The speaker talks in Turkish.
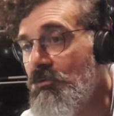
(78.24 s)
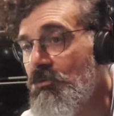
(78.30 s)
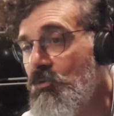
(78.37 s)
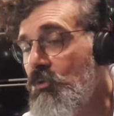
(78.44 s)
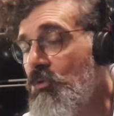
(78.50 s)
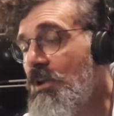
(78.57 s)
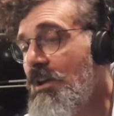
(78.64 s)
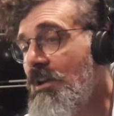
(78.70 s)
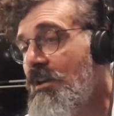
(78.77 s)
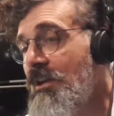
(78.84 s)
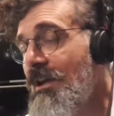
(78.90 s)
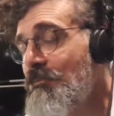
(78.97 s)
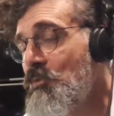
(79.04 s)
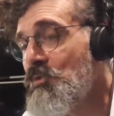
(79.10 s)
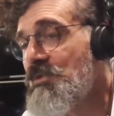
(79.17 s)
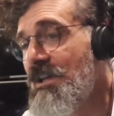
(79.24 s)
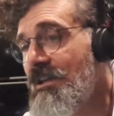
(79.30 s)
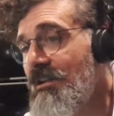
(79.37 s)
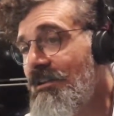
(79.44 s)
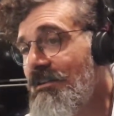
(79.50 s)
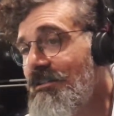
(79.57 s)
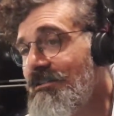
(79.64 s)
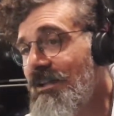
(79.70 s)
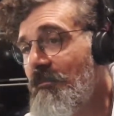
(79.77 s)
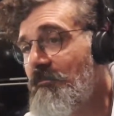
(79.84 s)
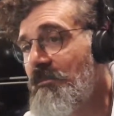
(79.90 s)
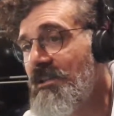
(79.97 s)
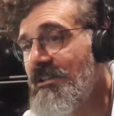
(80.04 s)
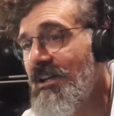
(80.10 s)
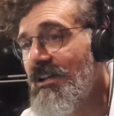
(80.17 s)
Türkiye'nin en büyük
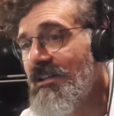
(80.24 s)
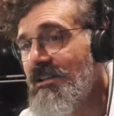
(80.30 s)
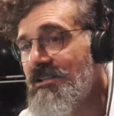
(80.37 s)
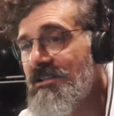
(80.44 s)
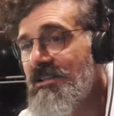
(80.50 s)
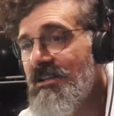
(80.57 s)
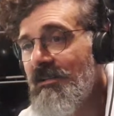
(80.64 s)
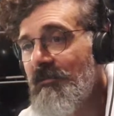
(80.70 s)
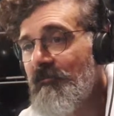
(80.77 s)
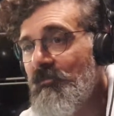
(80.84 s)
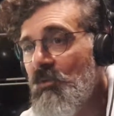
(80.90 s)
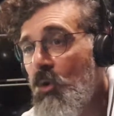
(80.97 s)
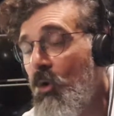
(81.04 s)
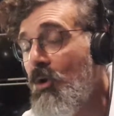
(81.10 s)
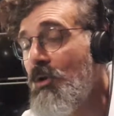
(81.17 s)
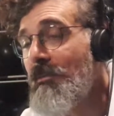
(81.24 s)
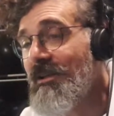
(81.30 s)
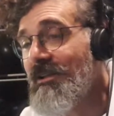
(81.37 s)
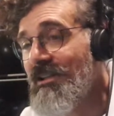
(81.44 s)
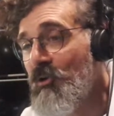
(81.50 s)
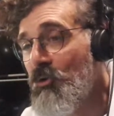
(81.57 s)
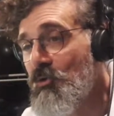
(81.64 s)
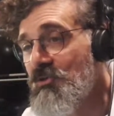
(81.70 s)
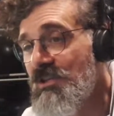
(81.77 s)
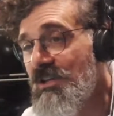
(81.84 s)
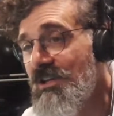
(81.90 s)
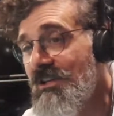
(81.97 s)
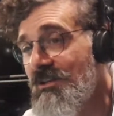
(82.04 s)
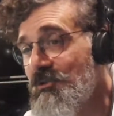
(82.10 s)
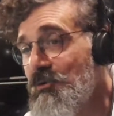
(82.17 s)
zenginlerinden bir tanesi ölmeden
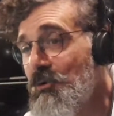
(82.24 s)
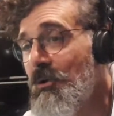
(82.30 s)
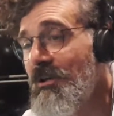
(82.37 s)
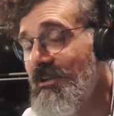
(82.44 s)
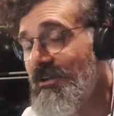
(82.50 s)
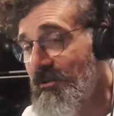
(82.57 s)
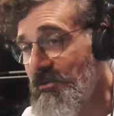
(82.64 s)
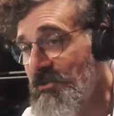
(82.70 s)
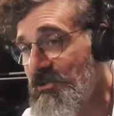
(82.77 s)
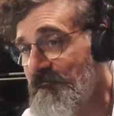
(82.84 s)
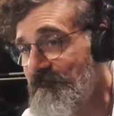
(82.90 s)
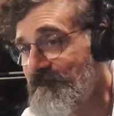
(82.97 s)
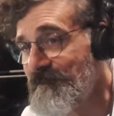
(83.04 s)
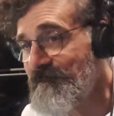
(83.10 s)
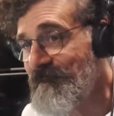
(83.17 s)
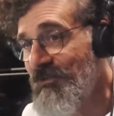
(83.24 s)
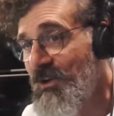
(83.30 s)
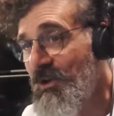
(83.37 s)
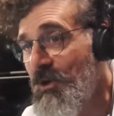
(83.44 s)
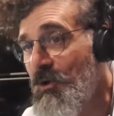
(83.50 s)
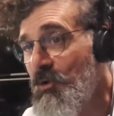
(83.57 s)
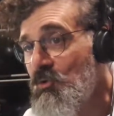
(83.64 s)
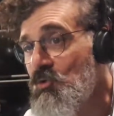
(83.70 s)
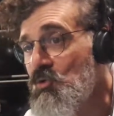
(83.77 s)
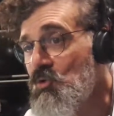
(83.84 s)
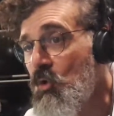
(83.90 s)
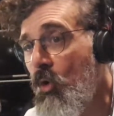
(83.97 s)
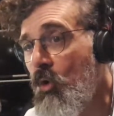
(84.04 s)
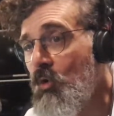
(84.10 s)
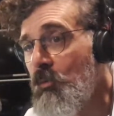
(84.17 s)
önce şöyle demiş.
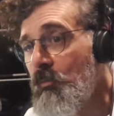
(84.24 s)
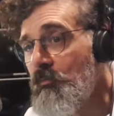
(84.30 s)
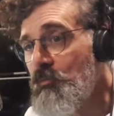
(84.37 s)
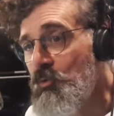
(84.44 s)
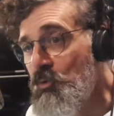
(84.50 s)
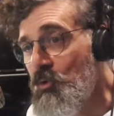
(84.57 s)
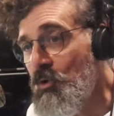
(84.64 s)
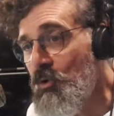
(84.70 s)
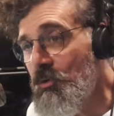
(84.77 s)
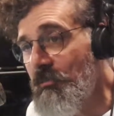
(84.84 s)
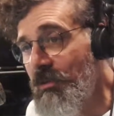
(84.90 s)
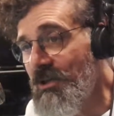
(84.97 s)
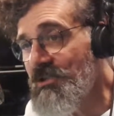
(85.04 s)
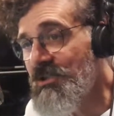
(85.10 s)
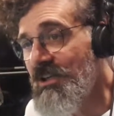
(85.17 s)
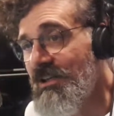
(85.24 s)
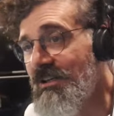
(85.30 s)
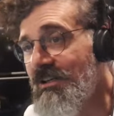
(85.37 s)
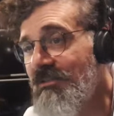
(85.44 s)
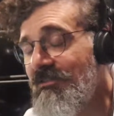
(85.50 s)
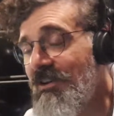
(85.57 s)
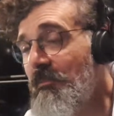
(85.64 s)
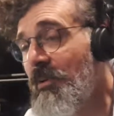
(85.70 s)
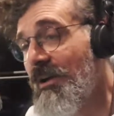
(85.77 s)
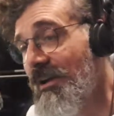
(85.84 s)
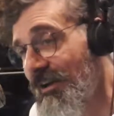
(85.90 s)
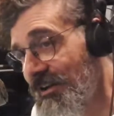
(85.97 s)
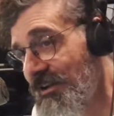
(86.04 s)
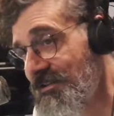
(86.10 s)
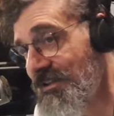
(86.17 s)
Çok büyük başarı ve
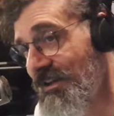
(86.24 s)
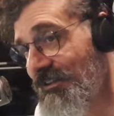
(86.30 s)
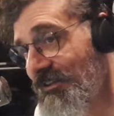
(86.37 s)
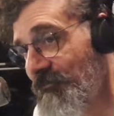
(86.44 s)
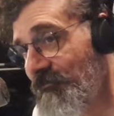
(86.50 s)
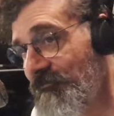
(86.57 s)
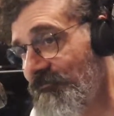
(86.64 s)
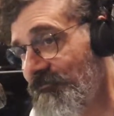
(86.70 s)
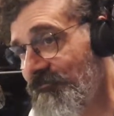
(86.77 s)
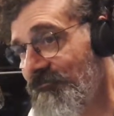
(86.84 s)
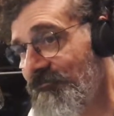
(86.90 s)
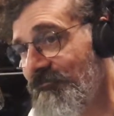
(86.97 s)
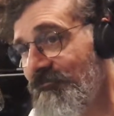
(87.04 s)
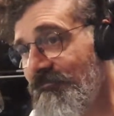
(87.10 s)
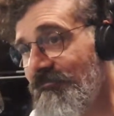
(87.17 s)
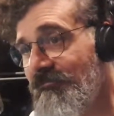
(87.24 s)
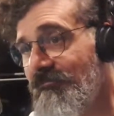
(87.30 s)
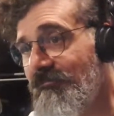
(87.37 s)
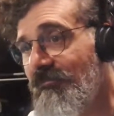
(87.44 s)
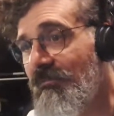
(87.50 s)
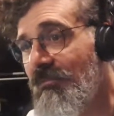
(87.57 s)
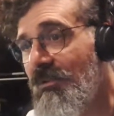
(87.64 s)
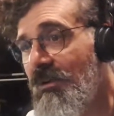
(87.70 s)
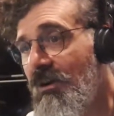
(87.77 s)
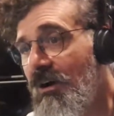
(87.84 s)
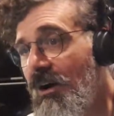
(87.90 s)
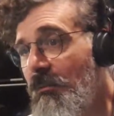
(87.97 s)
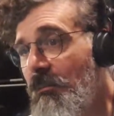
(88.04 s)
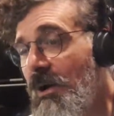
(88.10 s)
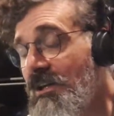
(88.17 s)
para kazandım.''
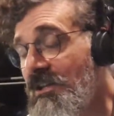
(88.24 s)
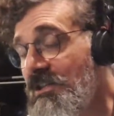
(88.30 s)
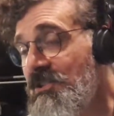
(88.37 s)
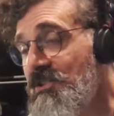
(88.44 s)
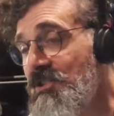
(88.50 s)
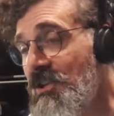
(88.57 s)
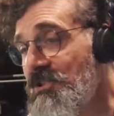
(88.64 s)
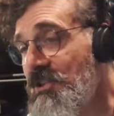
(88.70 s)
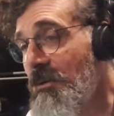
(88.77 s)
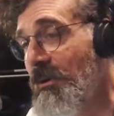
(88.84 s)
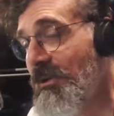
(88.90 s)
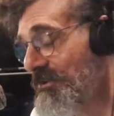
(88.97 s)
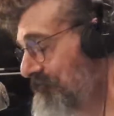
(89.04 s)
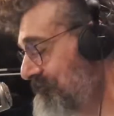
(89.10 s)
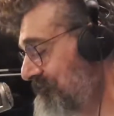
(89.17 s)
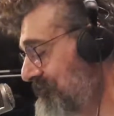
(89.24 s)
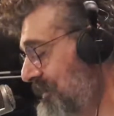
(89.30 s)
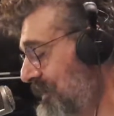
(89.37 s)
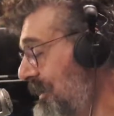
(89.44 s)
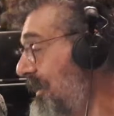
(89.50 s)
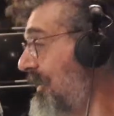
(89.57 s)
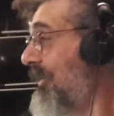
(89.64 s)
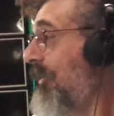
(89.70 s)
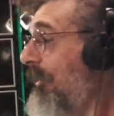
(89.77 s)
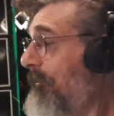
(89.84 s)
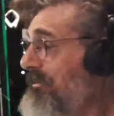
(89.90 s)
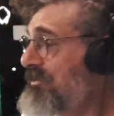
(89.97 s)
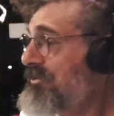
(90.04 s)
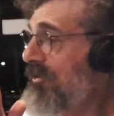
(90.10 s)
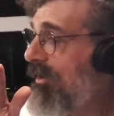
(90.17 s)
ama hiç yaşamadım.
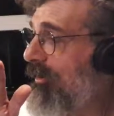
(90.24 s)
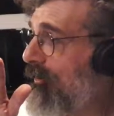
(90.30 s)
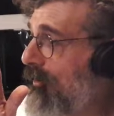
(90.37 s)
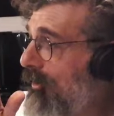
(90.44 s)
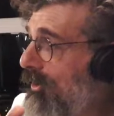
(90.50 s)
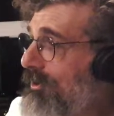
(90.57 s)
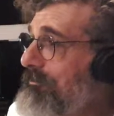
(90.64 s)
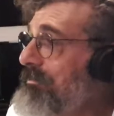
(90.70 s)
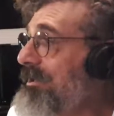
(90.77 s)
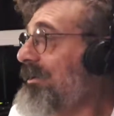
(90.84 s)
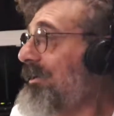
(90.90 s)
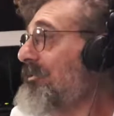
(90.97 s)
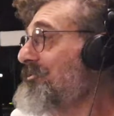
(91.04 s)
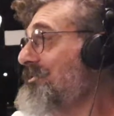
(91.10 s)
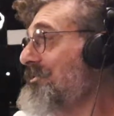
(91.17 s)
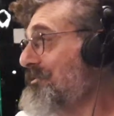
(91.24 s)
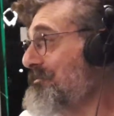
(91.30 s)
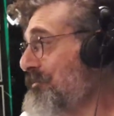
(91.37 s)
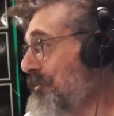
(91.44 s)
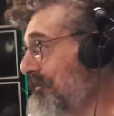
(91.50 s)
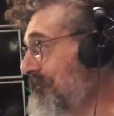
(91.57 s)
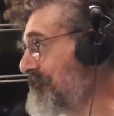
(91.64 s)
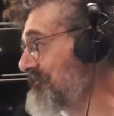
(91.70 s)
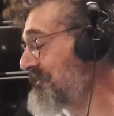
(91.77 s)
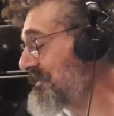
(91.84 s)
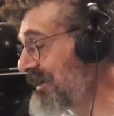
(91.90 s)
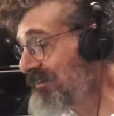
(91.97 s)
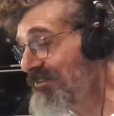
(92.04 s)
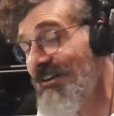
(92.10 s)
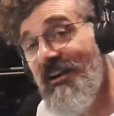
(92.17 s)
Abi ne ağır bir laftır bu.
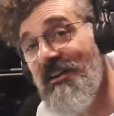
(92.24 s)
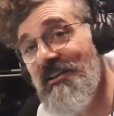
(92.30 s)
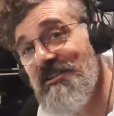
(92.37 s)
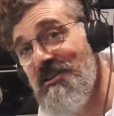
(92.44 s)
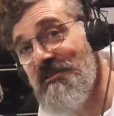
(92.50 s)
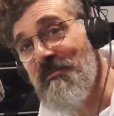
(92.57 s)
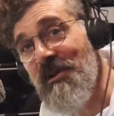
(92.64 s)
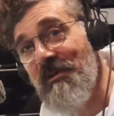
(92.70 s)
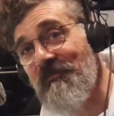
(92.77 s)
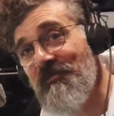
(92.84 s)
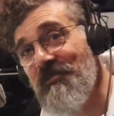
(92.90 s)
Tekrar edeyim mi?